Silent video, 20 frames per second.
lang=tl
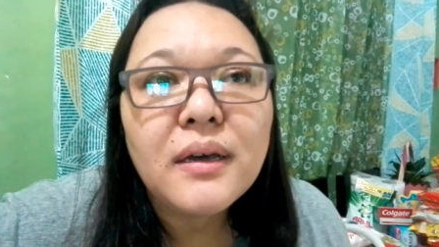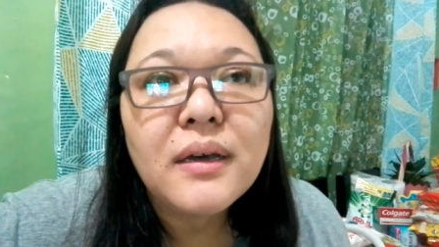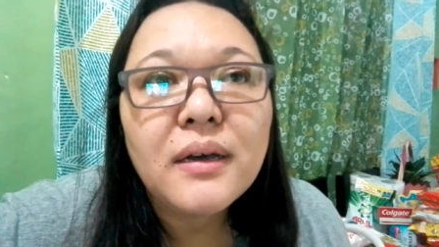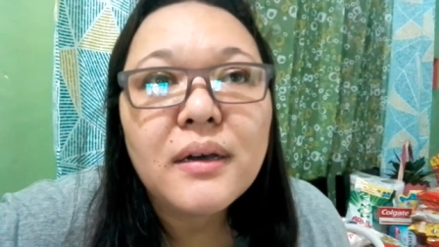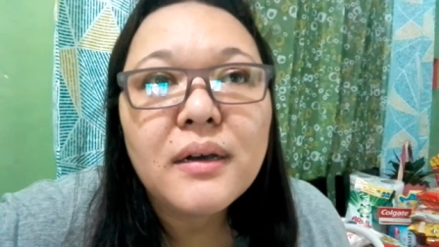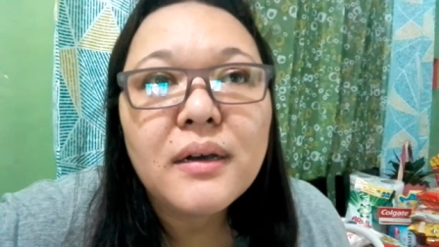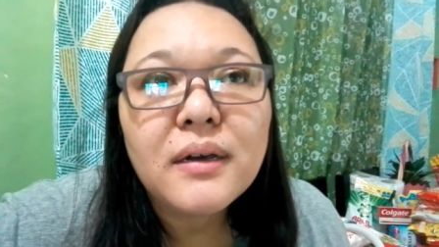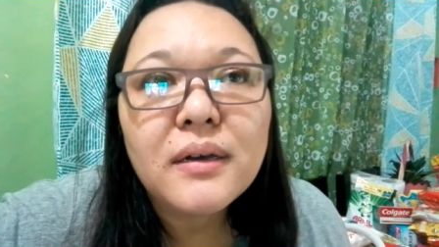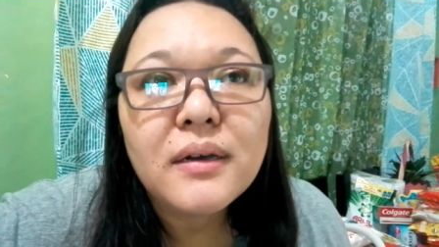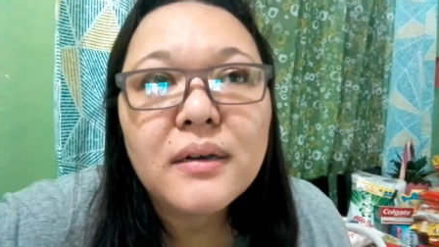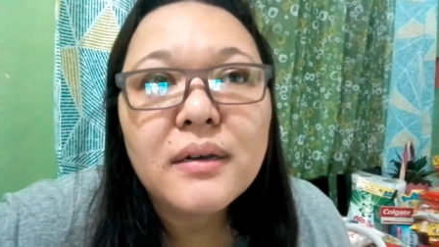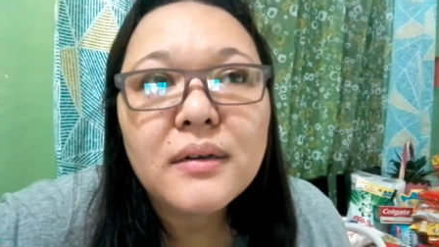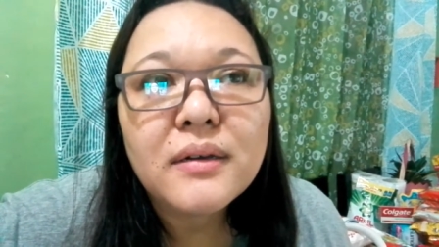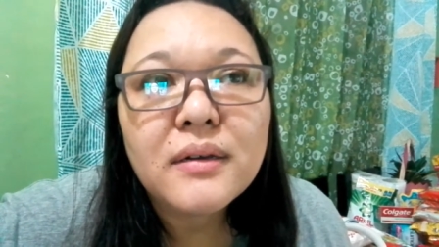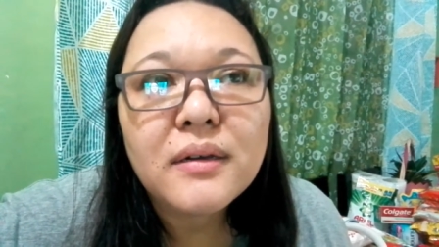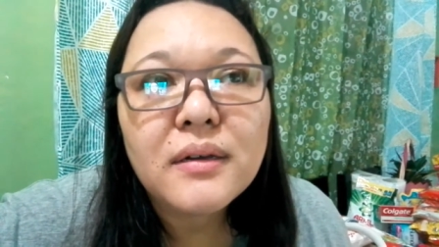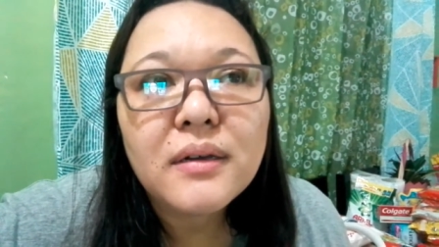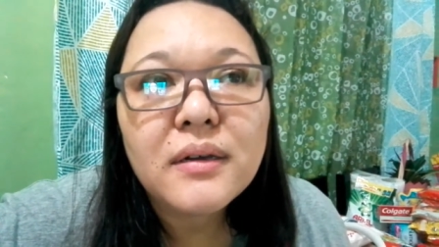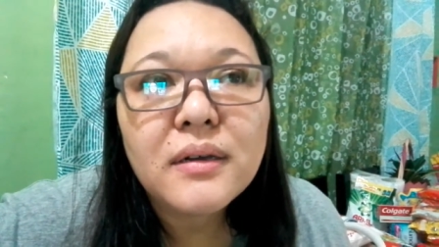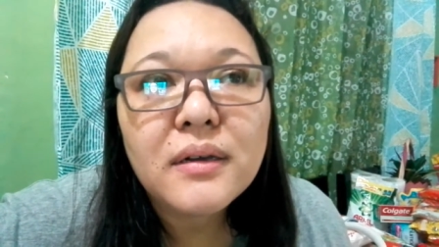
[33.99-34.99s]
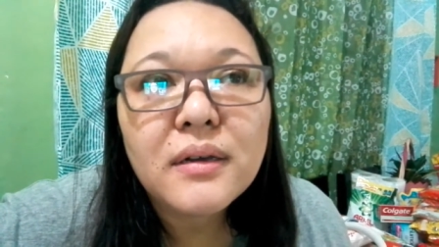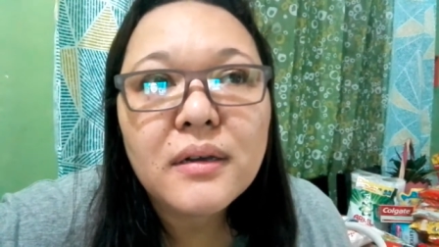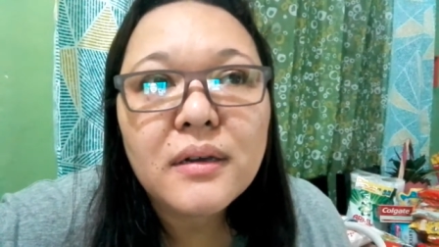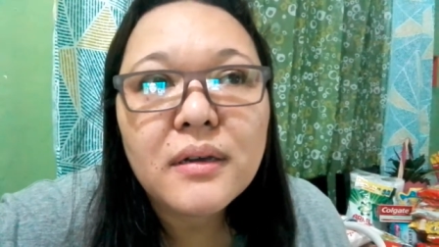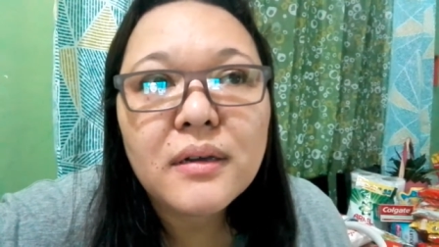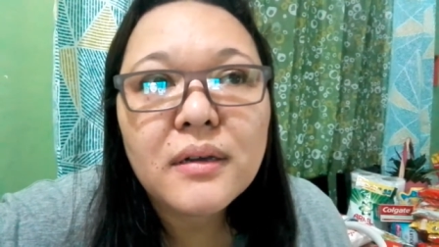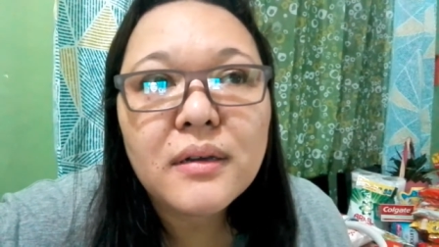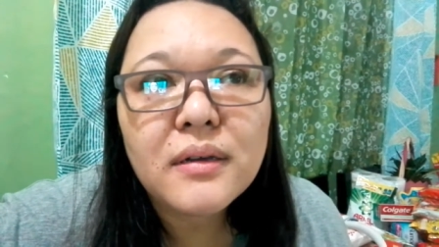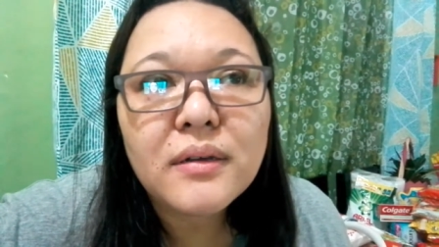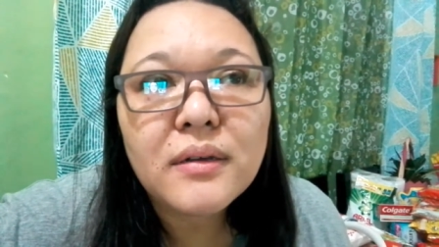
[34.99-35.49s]
Ah,
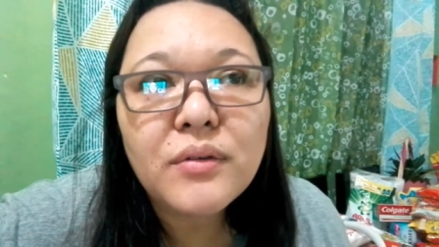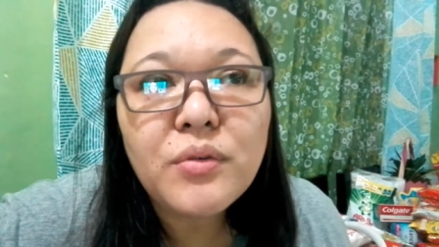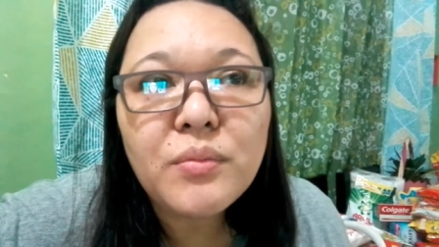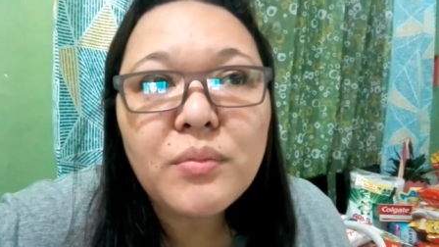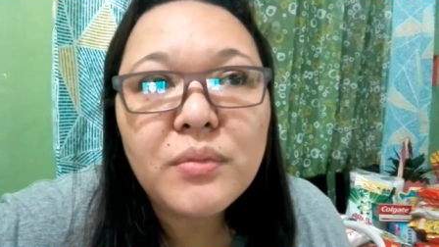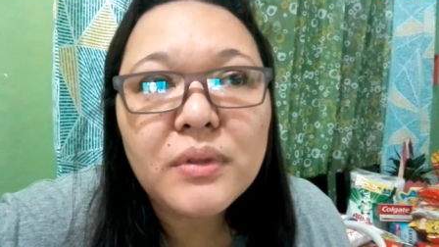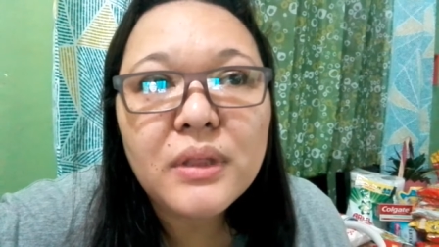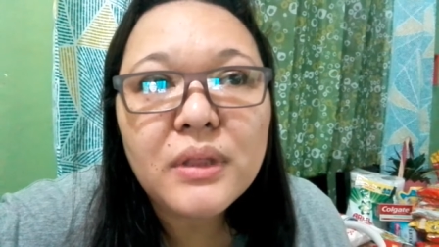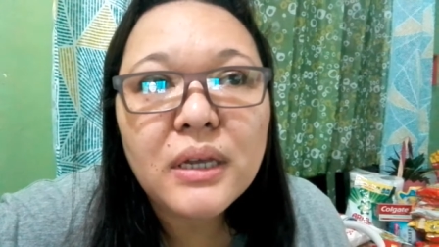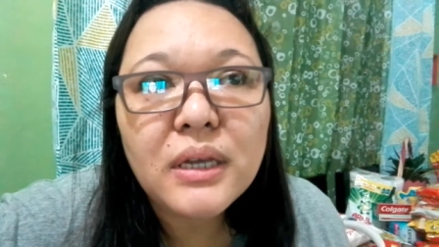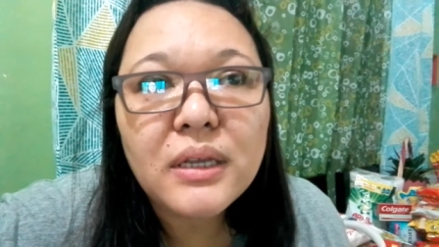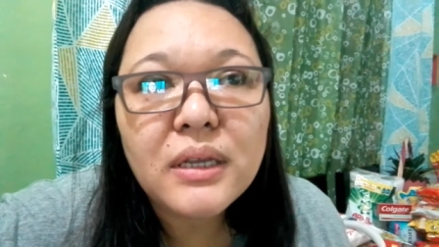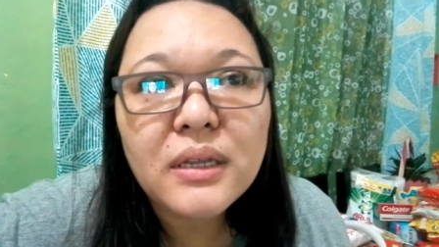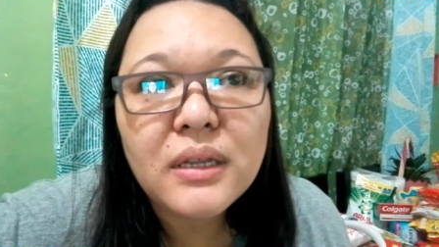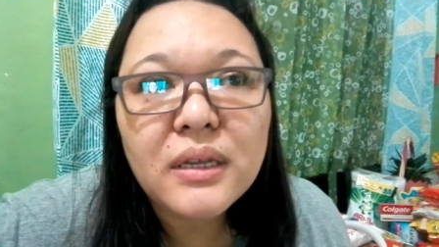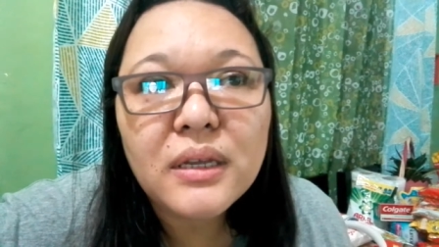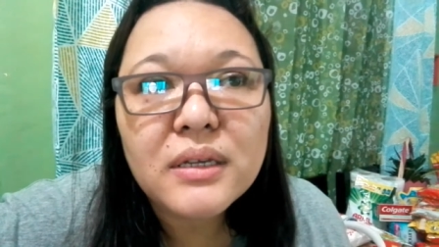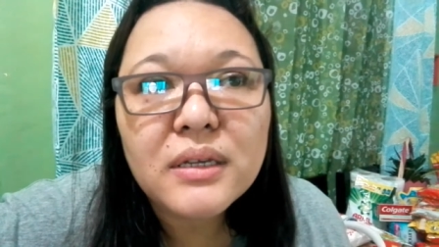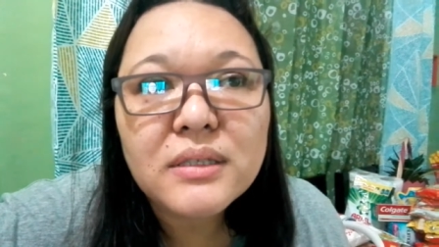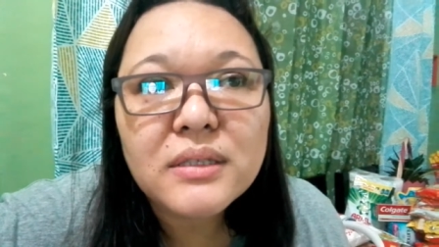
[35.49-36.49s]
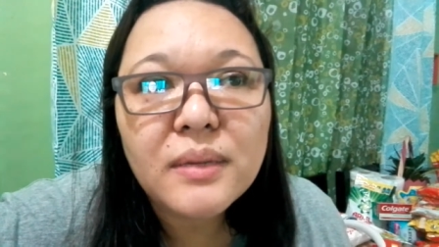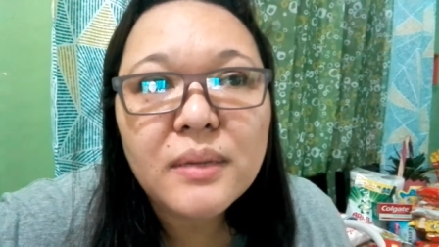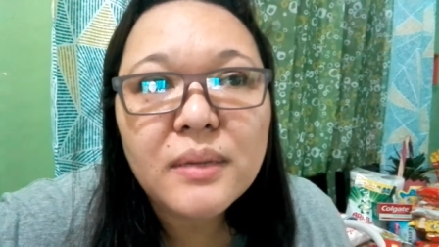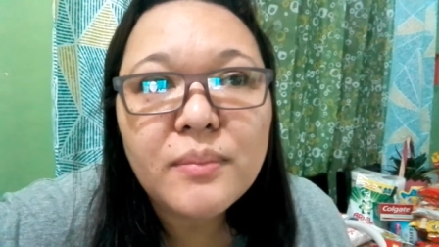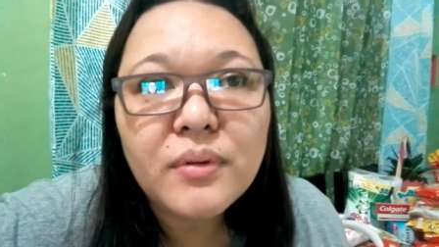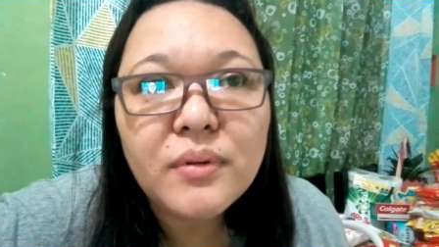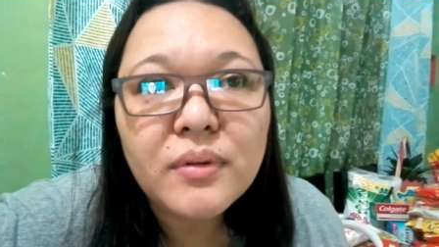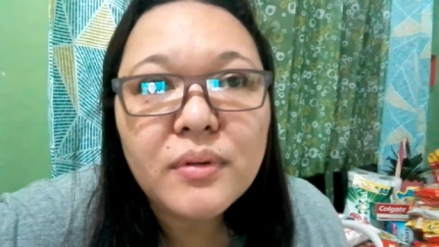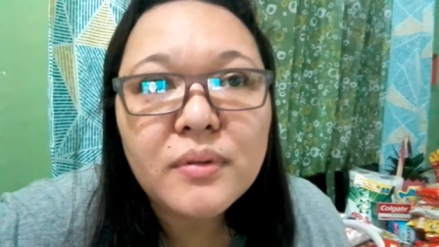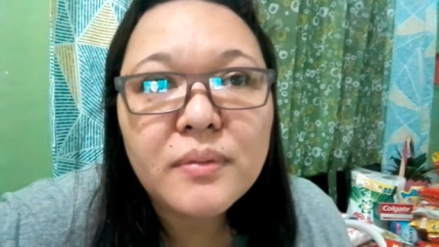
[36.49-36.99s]
humot lagi na ang
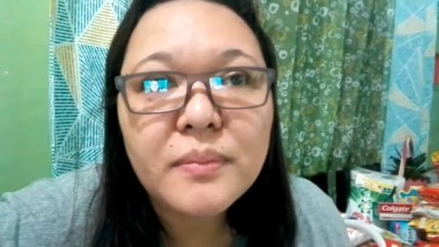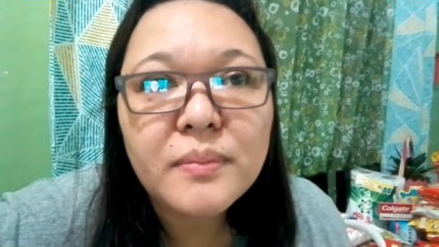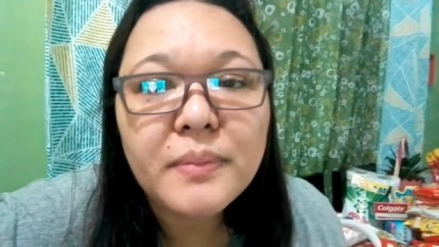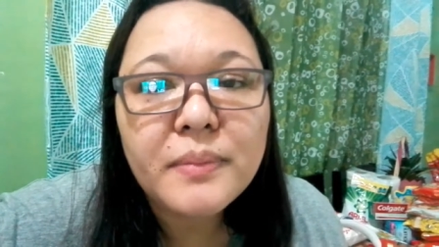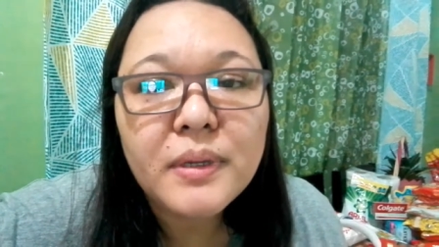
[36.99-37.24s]
sabon.